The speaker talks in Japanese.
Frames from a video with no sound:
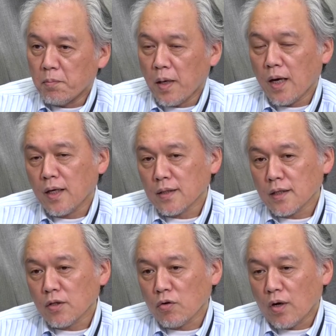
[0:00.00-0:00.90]
まあな
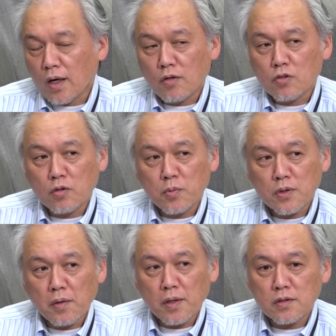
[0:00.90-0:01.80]
んだろうアカウントの
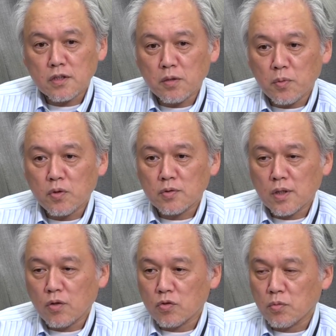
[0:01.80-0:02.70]
問題はあるにしても
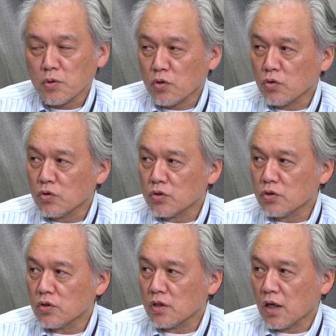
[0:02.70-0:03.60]
じゃあ子どもの教
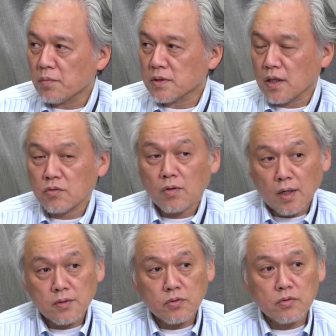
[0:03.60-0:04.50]
育用に変えますかと
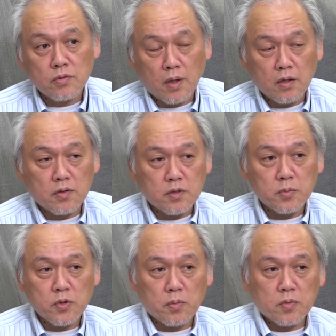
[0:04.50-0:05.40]
かそういうあるいは自
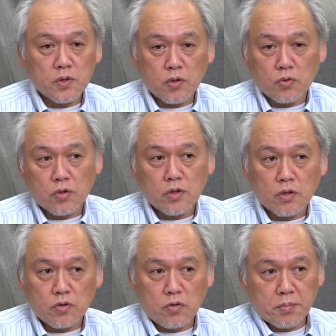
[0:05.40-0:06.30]
分の仕事して
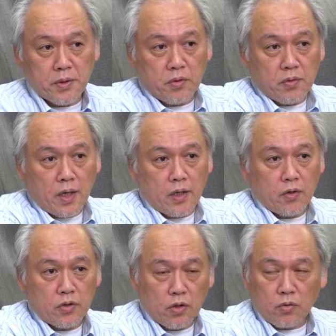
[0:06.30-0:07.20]
る時のビデオ会議
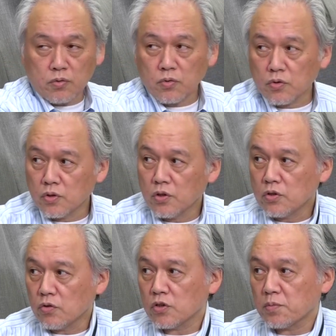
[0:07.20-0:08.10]
用にこう
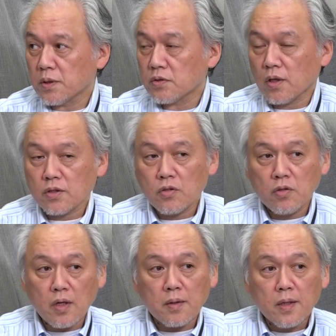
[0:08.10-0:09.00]
用意しますとかってい
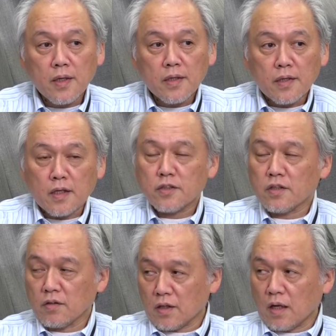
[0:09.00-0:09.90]
うのには適し
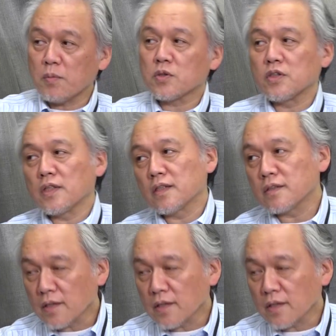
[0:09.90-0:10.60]
てるかもしれないです